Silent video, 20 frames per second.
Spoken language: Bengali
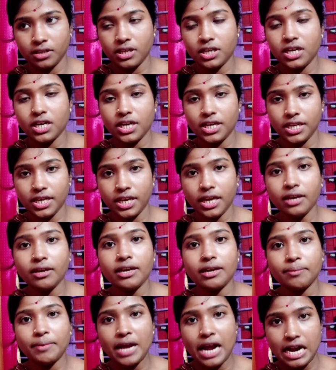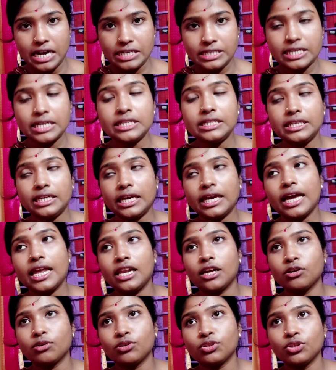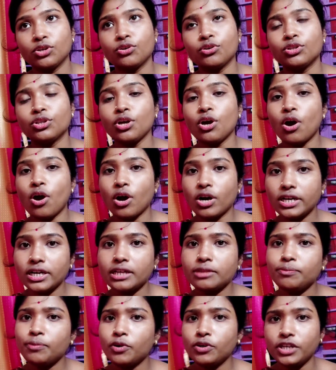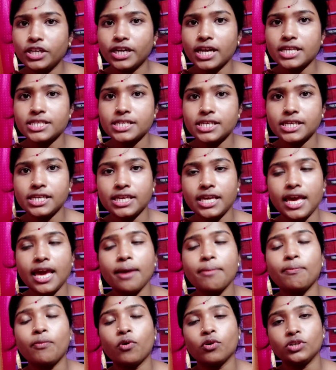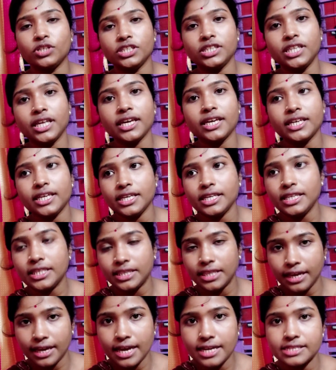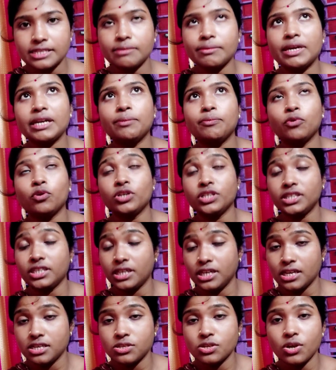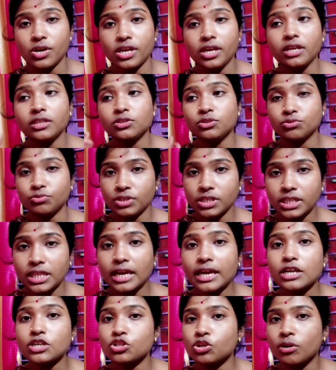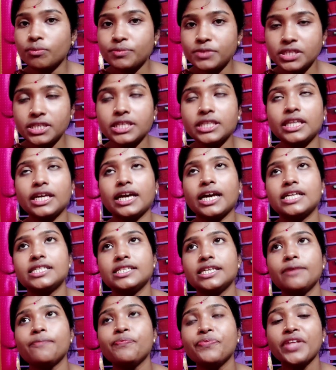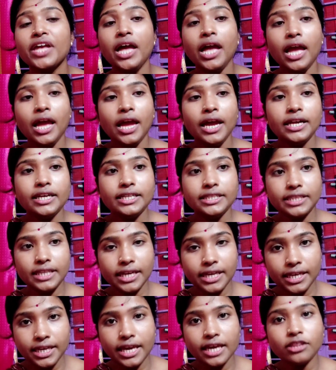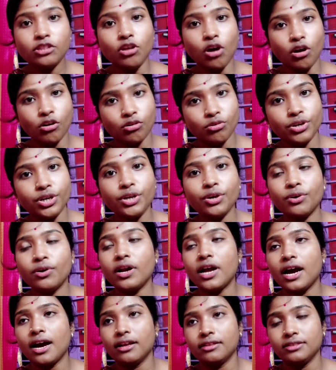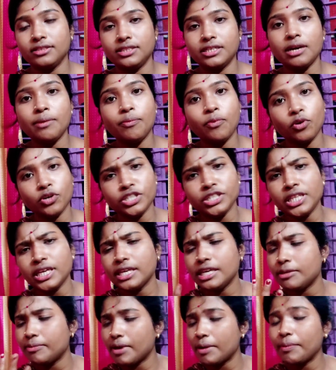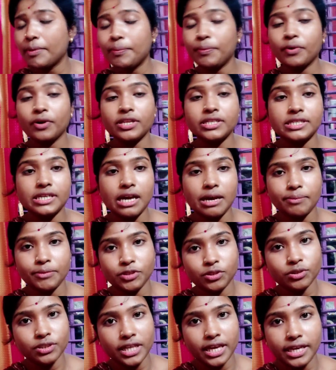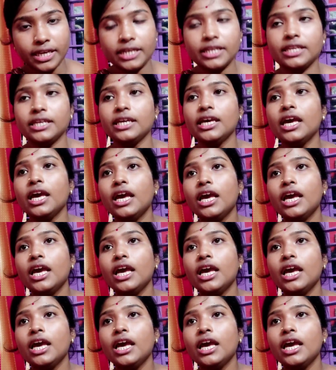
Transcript: এটা নিয়ে গাড়িটা নিয়ে খেলা করতে করতে হঠাৎ বটির কাছে গিয়ে বটিতে কি নিতে গেছে মানে বটিতে না সরি ঝুড়ি থেকে সবজি নিতে গেছে নিতে গিয়ে তখনই ওর হাতটা বটিতে কিভাবে পড়েছে আমি তো দেখিনি